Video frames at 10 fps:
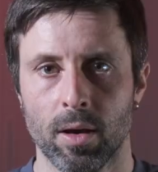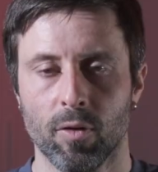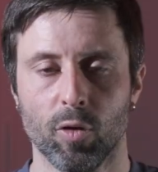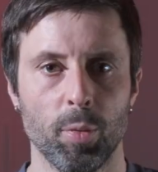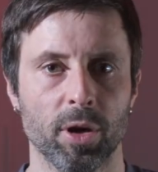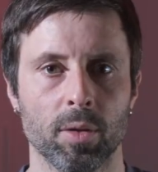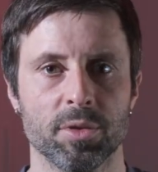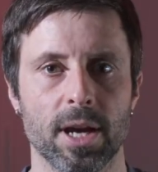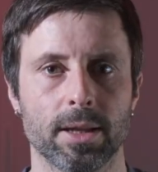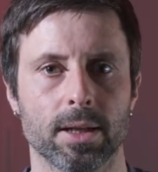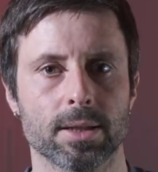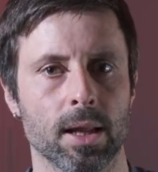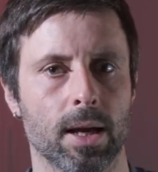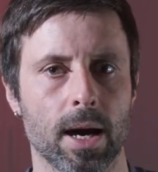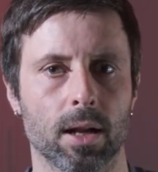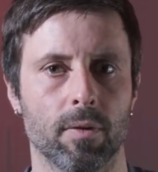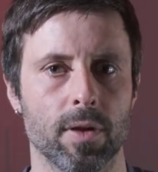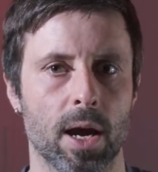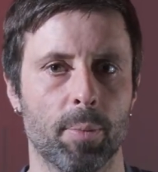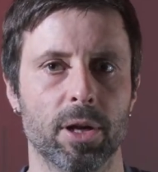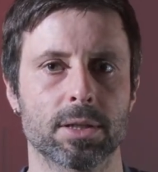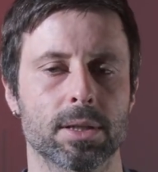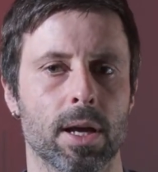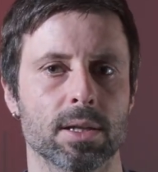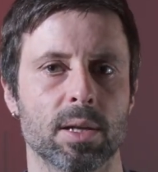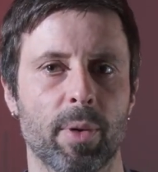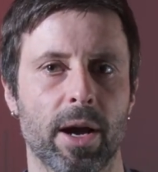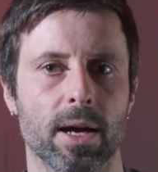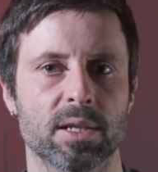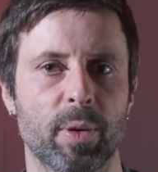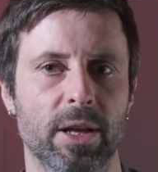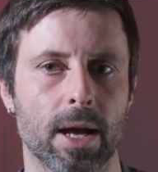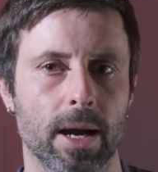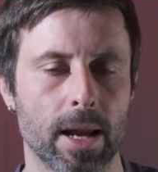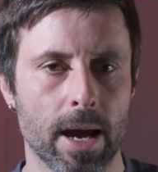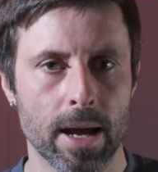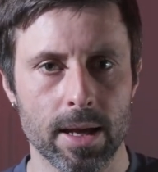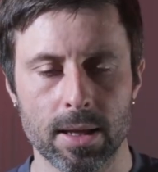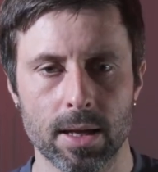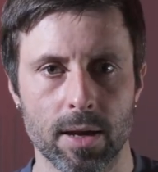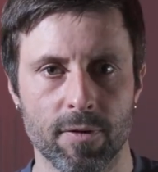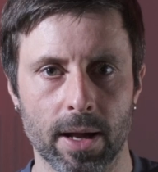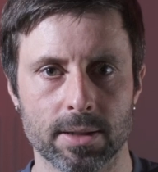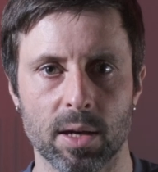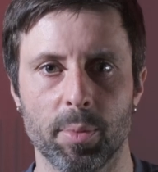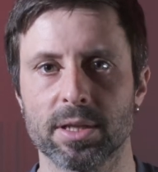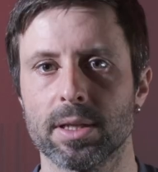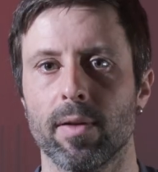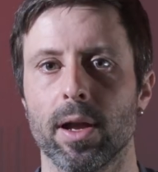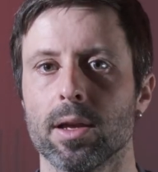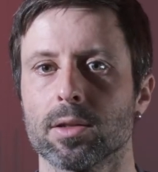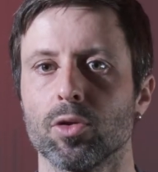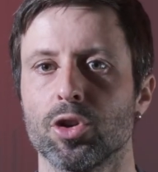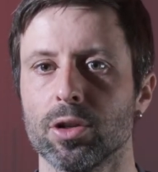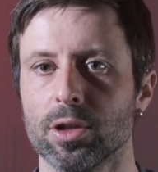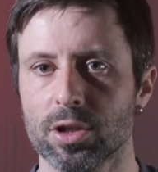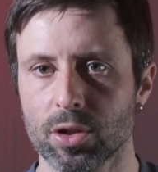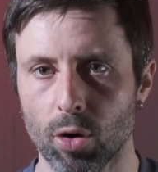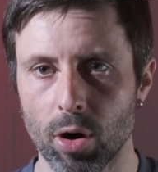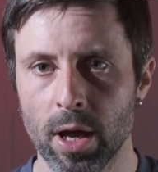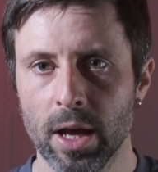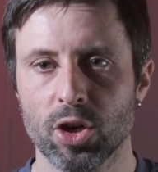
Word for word: В оперном театре Сан-Карло в Неаполе состоялся показ спектакля «Аида», и в конце представления случилось то,